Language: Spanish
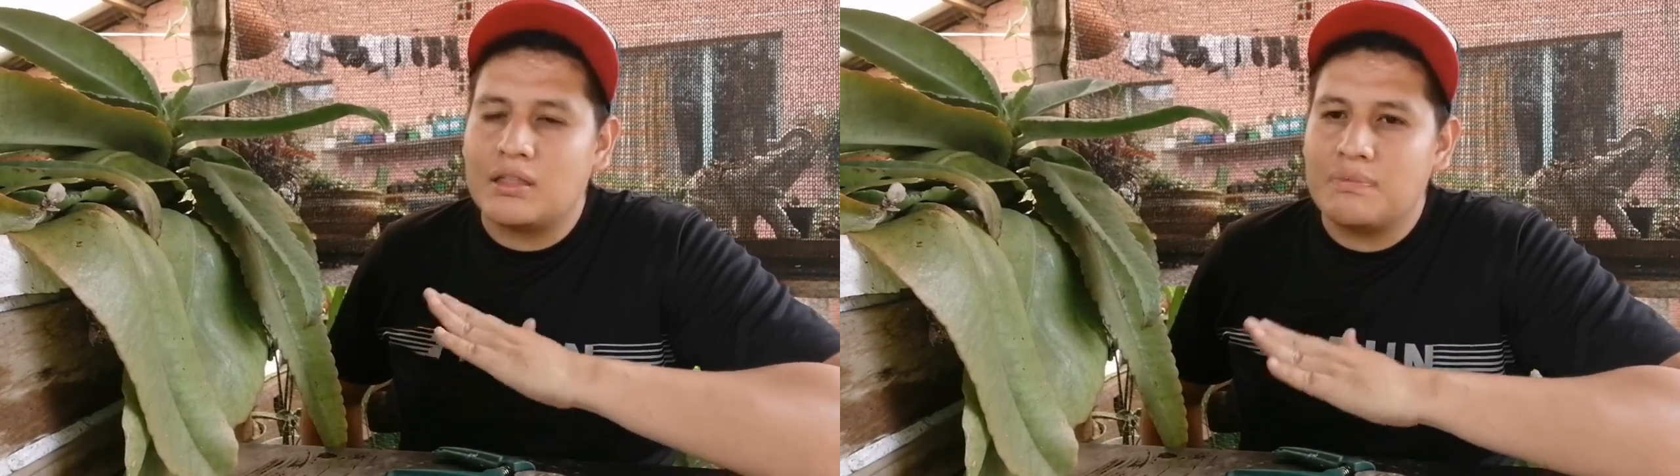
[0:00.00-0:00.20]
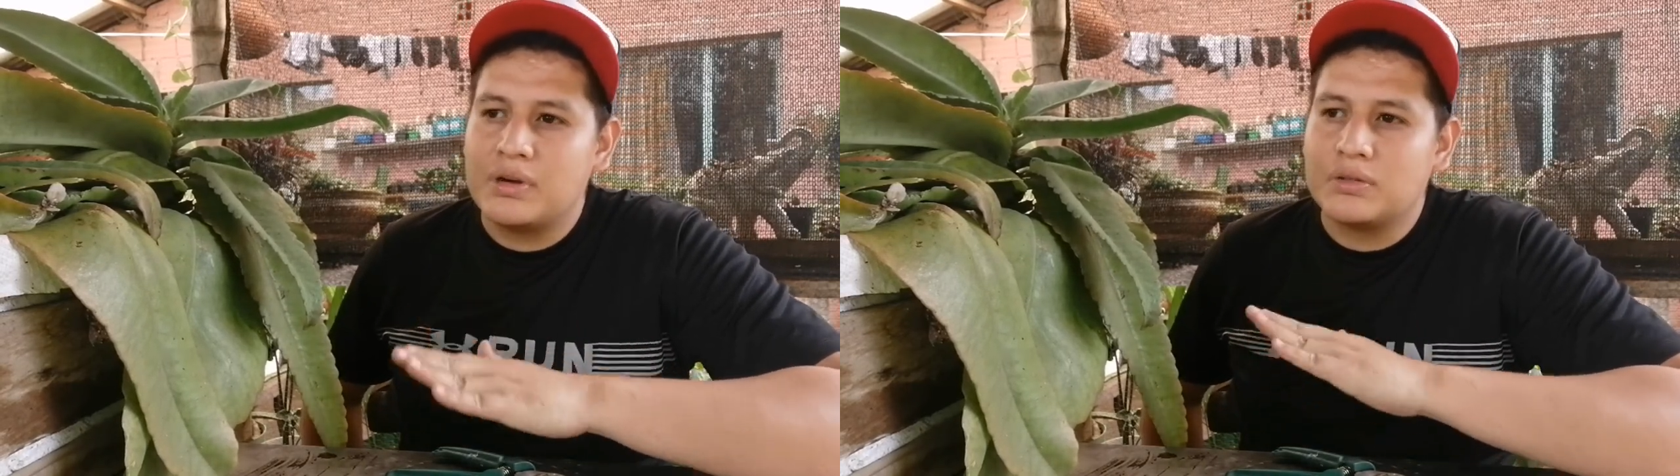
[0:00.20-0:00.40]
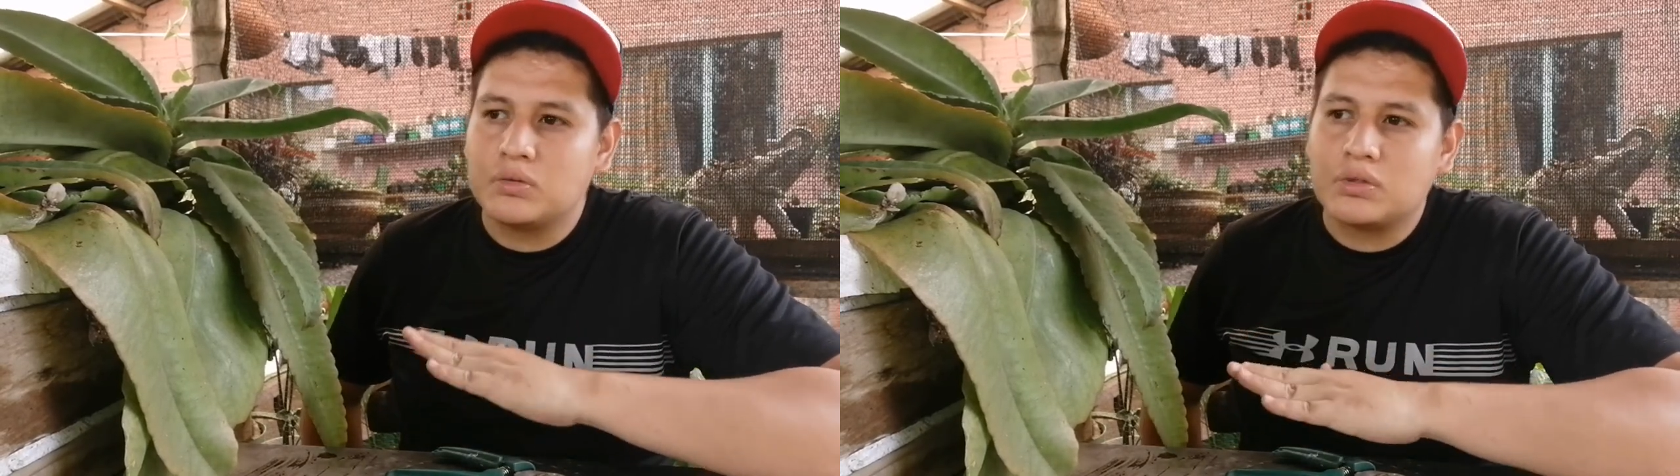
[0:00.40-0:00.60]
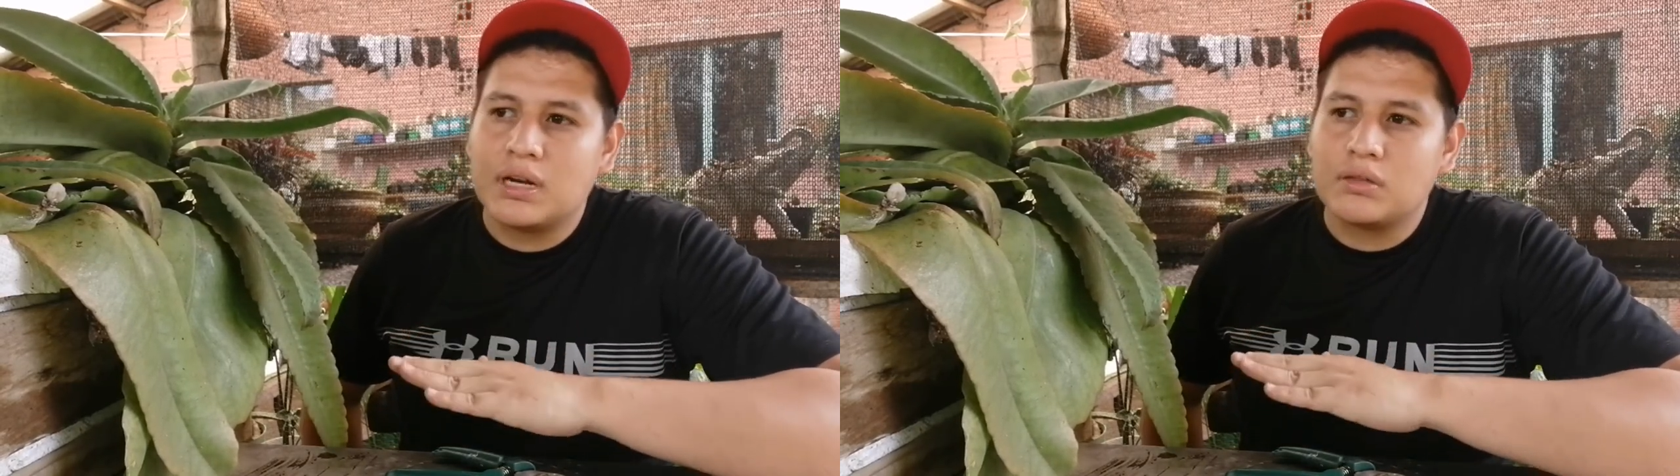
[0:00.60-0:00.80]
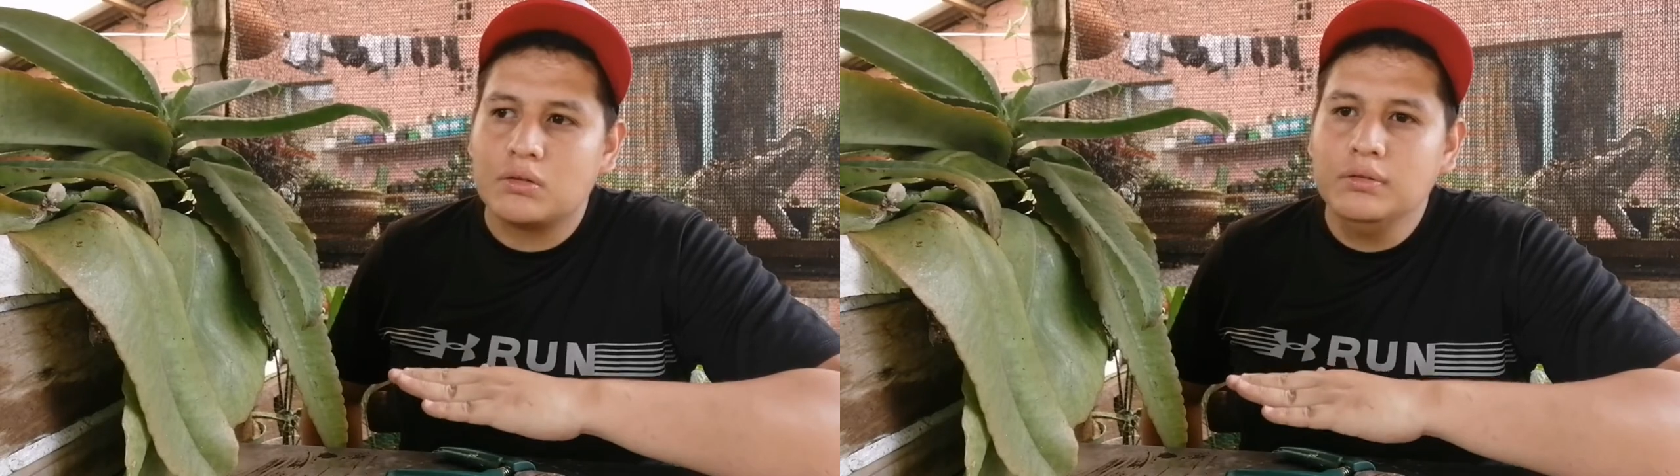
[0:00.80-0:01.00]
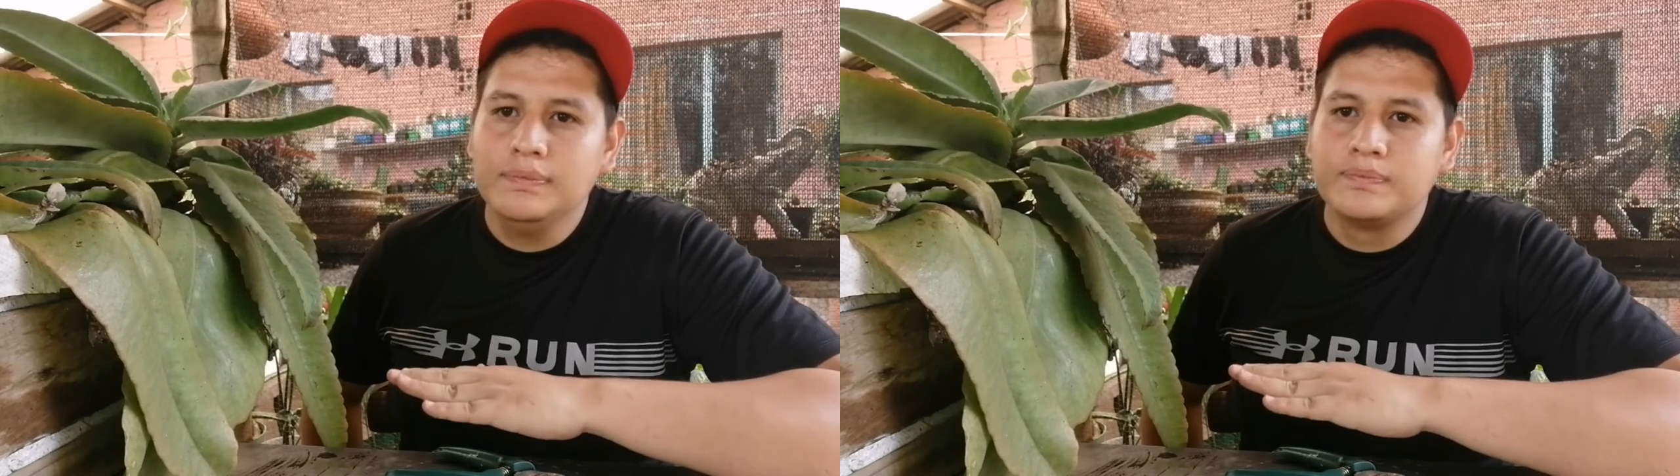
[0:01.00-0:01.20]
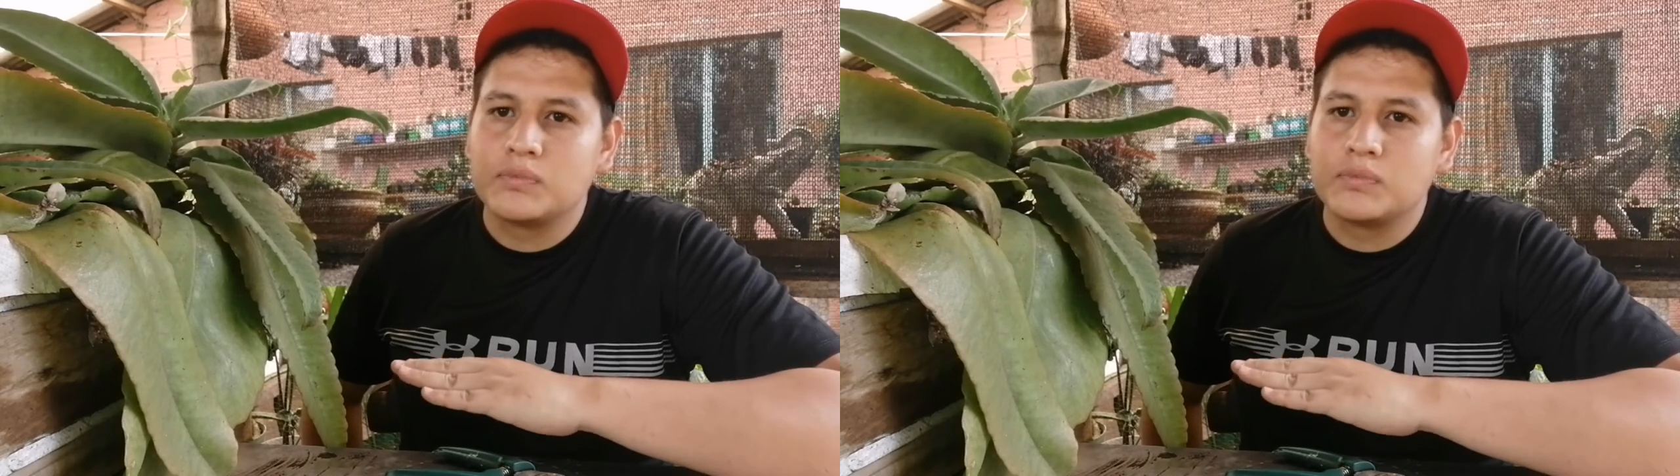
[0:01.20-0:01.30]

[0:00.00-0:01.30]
tipo de sustrato.